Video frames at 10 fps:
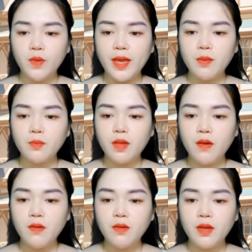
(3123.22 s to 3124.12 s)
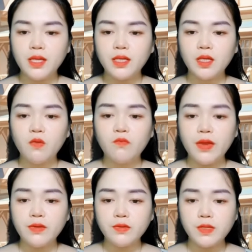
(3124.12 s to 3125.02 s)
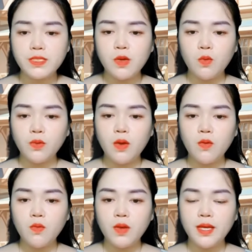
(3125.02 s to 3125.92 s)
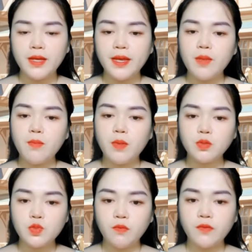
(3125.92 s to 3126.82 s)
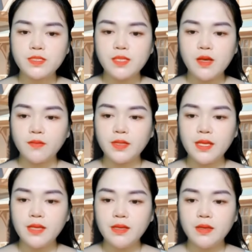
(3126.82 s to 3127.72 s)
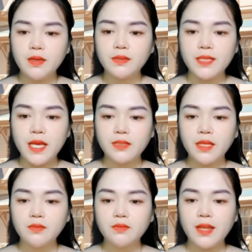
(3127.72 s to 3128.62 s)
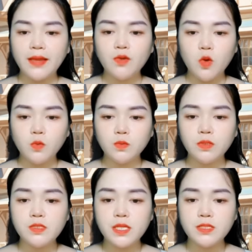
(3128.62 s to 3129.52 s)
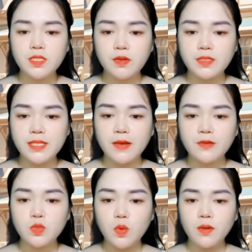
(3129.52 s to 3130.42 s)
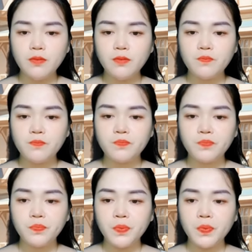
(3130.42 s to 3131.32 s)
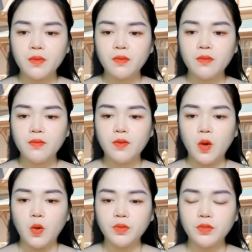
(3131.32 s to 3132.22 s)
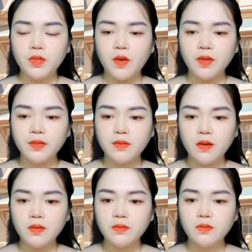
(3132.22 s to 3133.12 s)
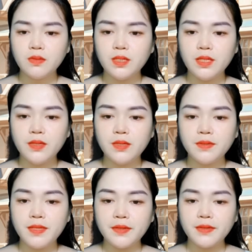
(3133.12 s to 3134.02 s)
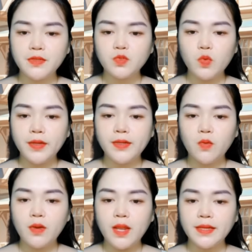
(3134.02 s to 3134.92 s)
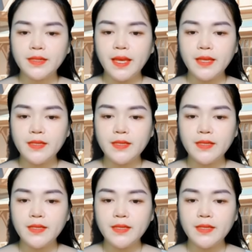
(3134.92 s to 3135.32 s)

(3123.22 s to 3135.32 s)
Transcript: lấy chiếc vòng cổ chạy ra ngoài. Mẹ, Nhạc Đình về rồi đúng không? Mẹ Khương ngáp một tiếng rồi đáp. Ừ. Anh ấy đâu rồi ạ? Mẹ Khương định thần lại. Hả? Mẹ không biết.